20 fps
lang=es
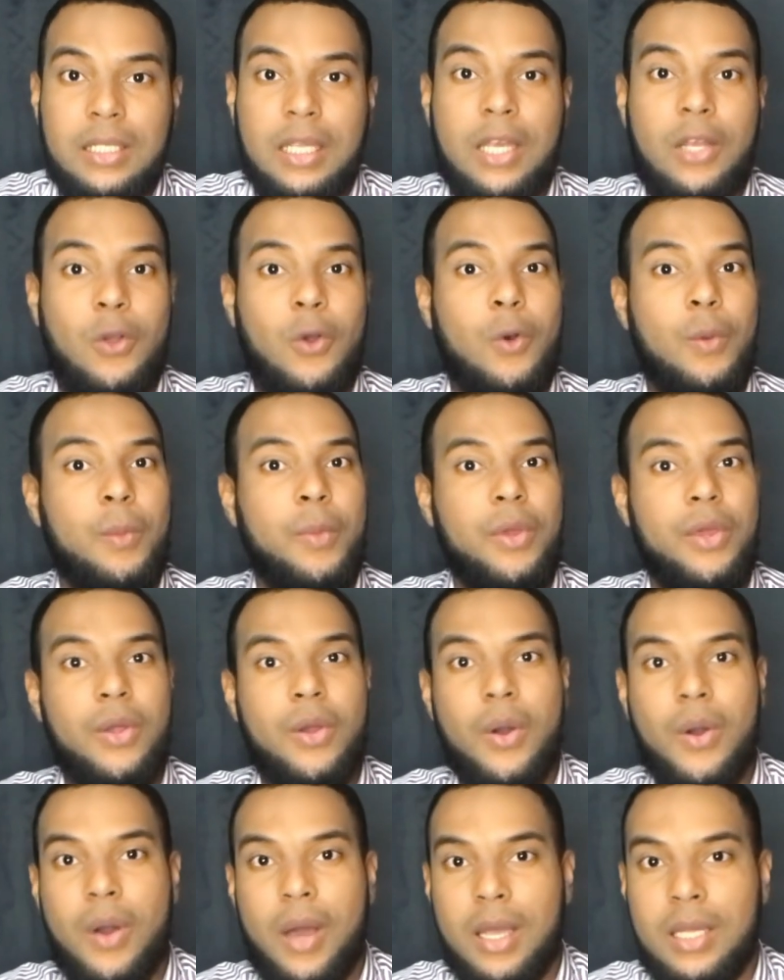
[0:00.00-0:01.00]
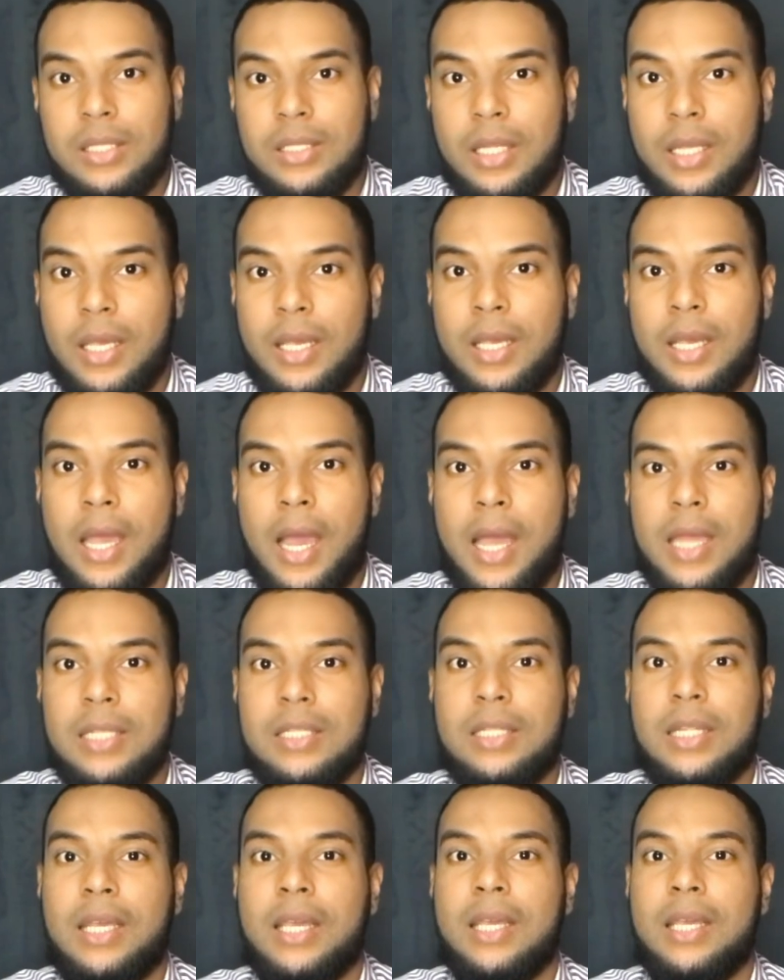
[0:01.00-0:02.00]
se comió a este, a
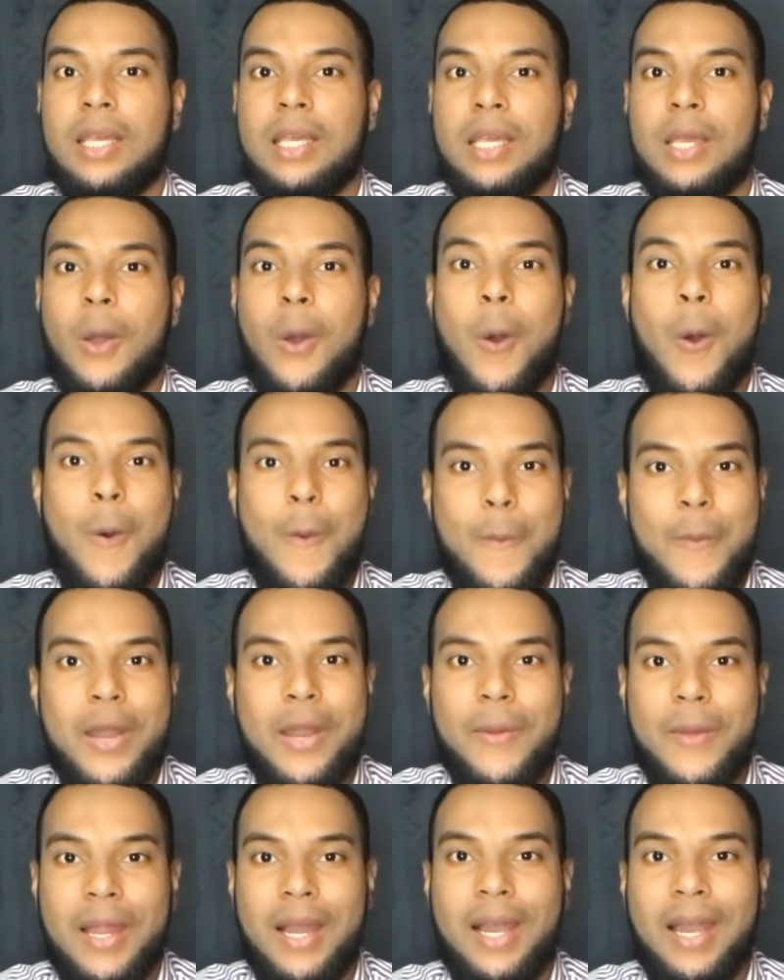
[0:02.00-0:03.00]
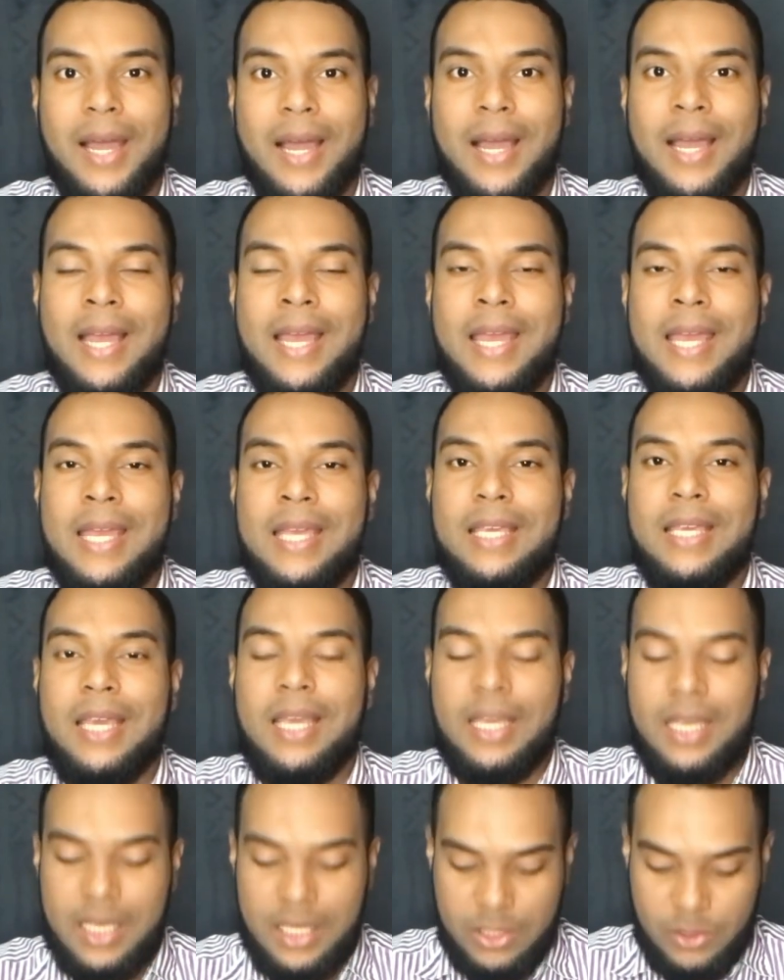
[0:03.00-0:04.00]
este hombre, ¿verdad?
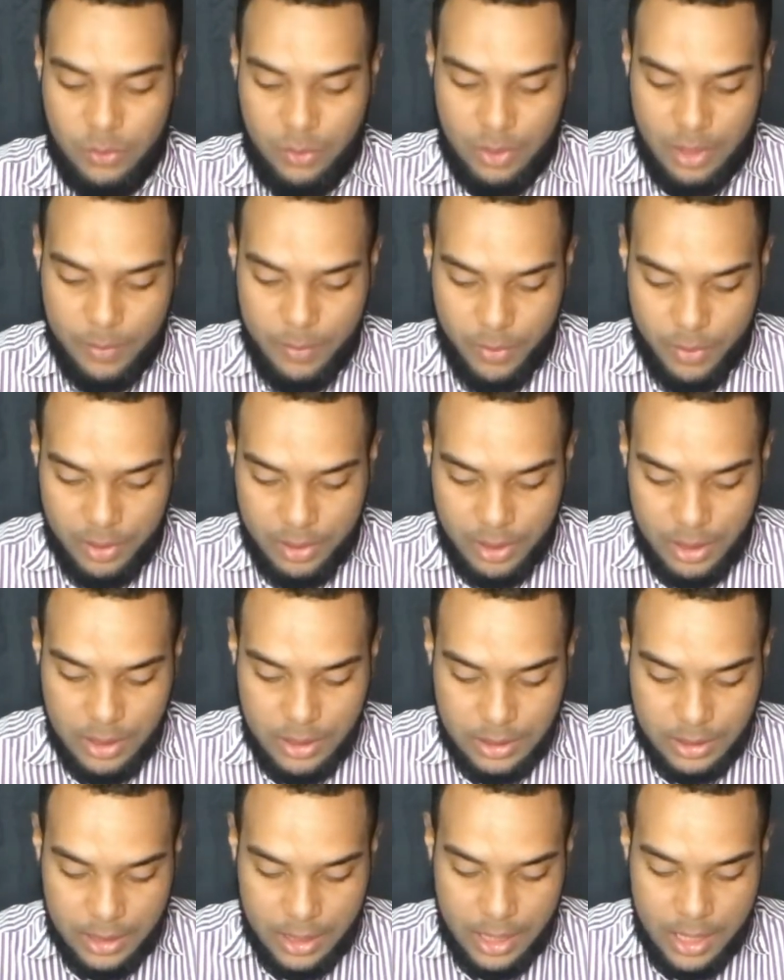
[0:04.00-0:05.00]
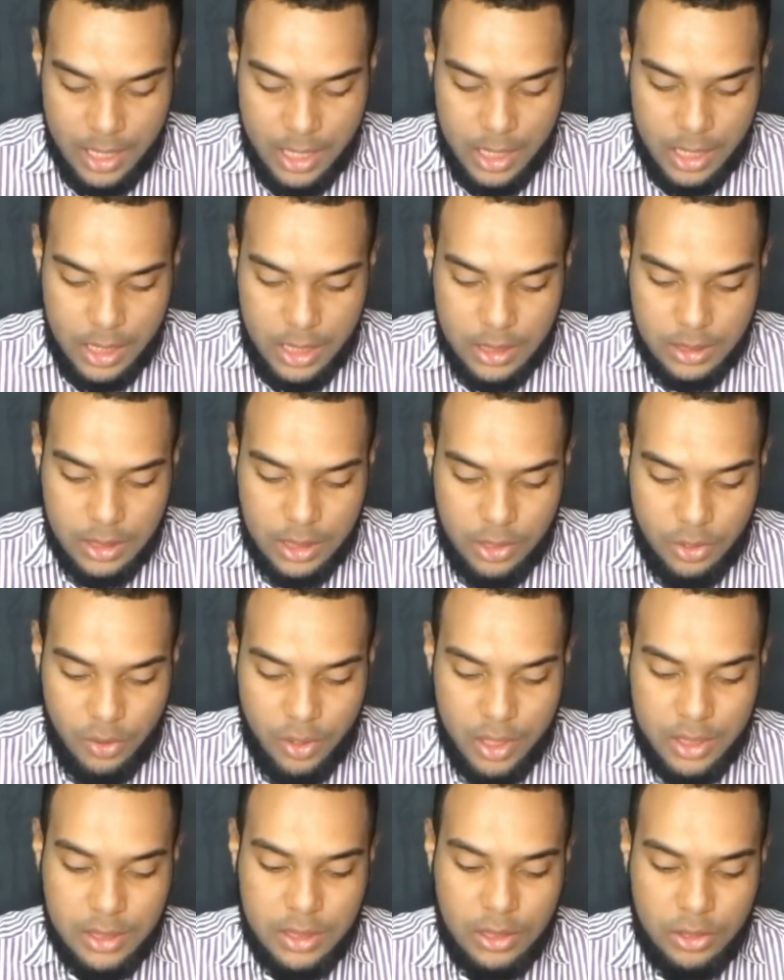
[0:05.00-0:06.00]
Quien es un deportista. Y
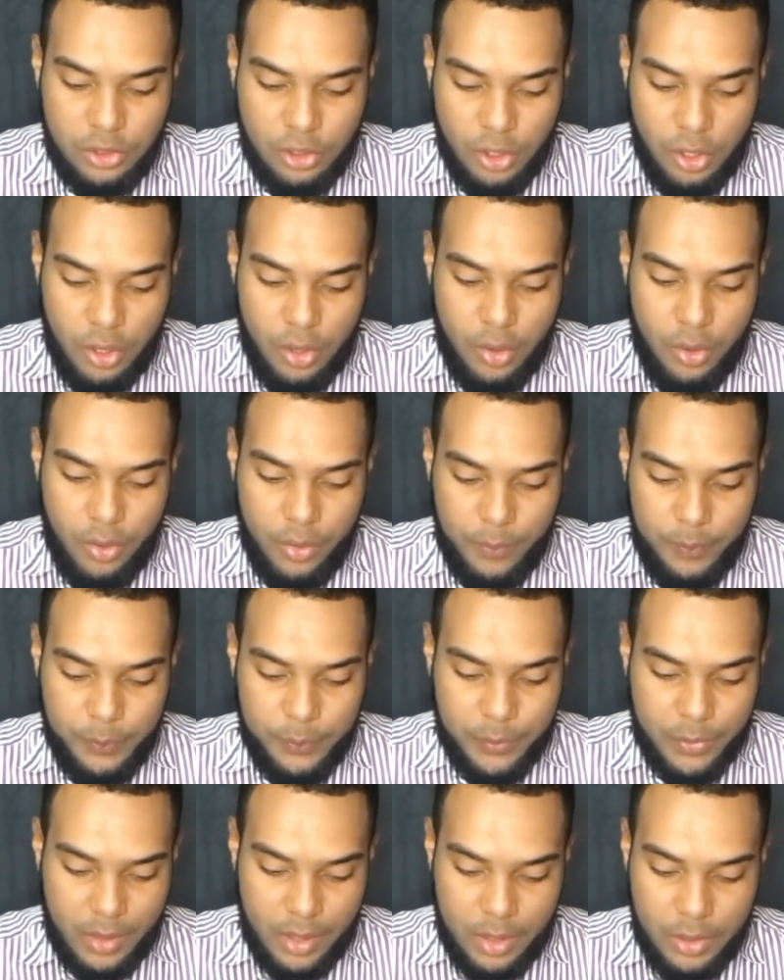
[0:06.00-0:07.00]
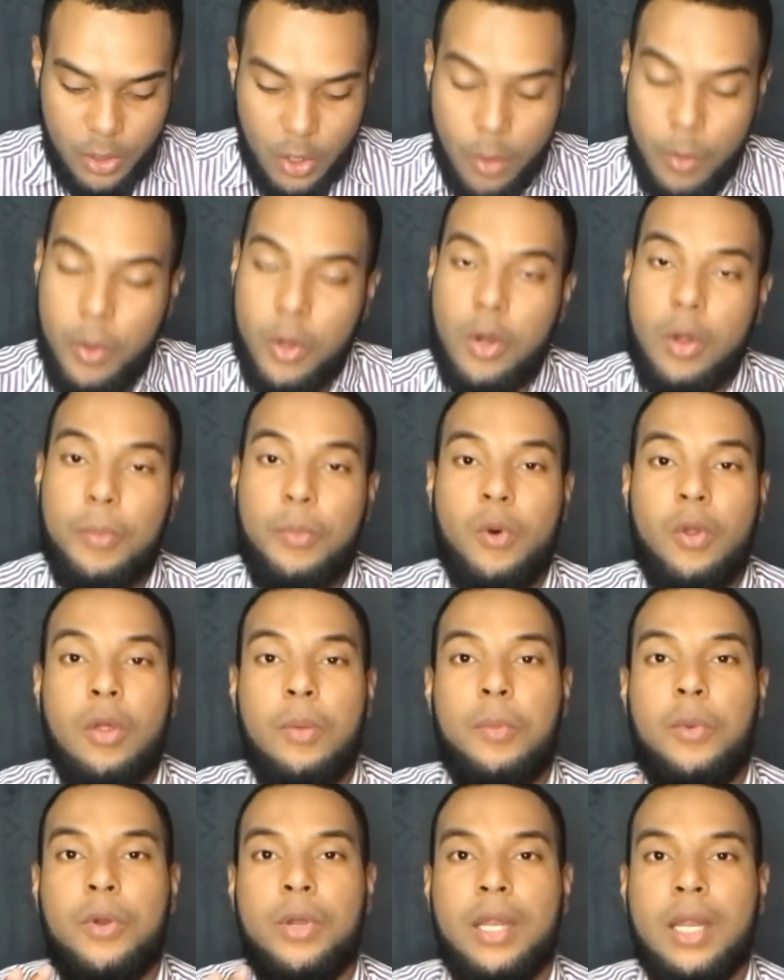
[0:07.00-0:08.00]
señores, yo como no
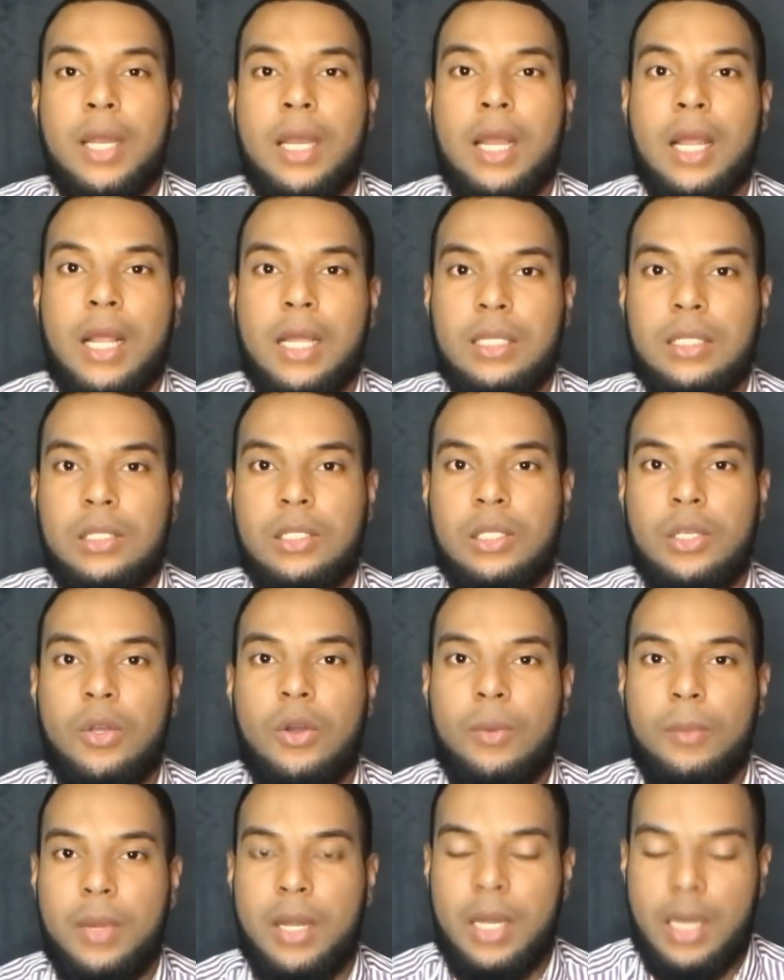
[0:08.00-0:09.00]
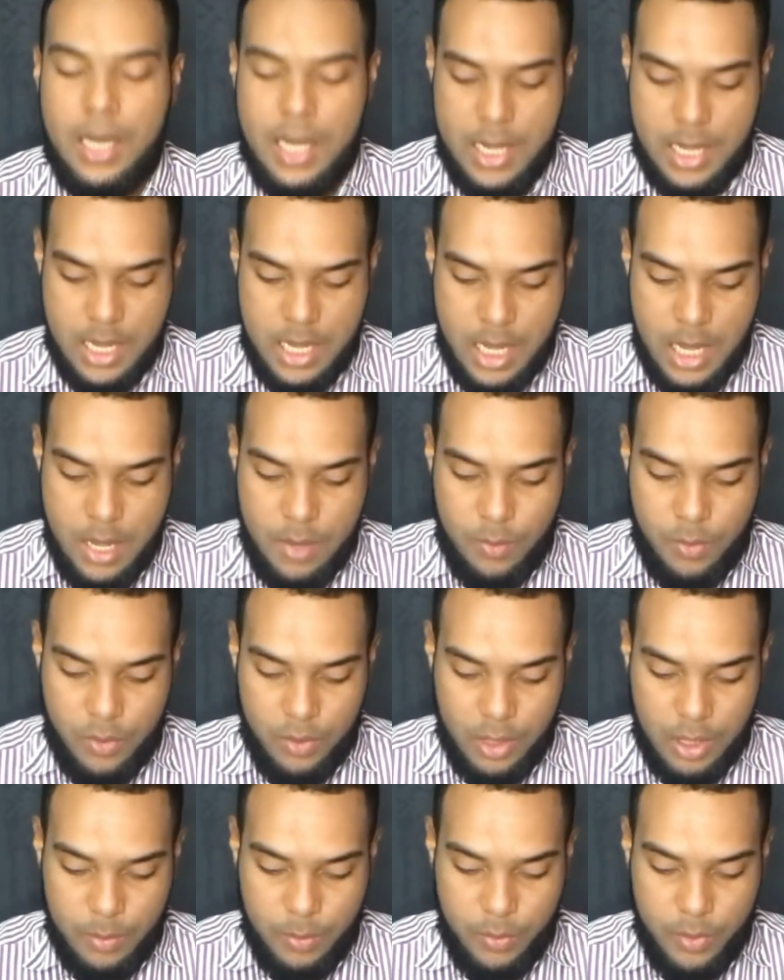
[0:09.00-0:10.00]
puedo poner la canción, ¿verdad?
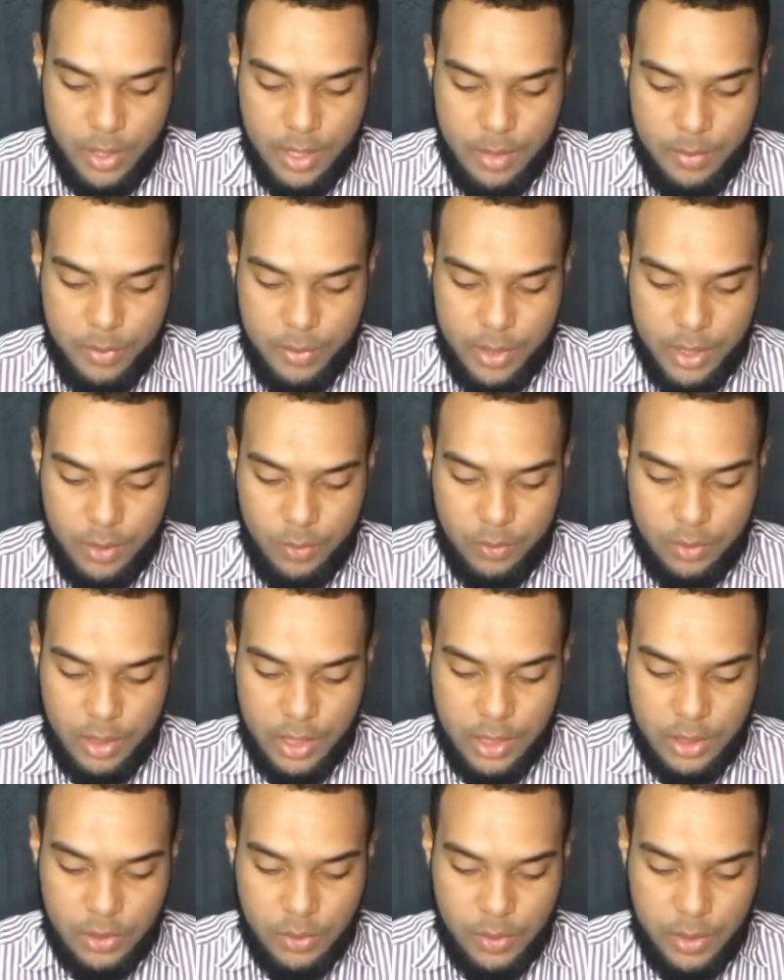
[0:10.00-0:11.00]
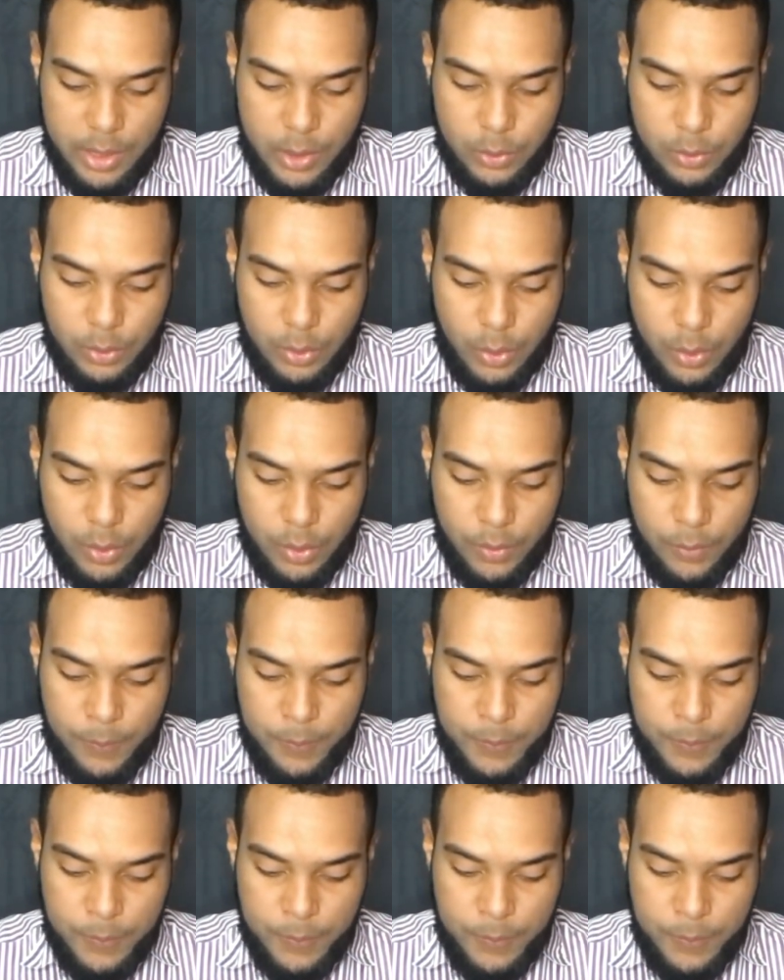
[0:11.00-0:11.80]
Porque pueden poner un derecho de autor.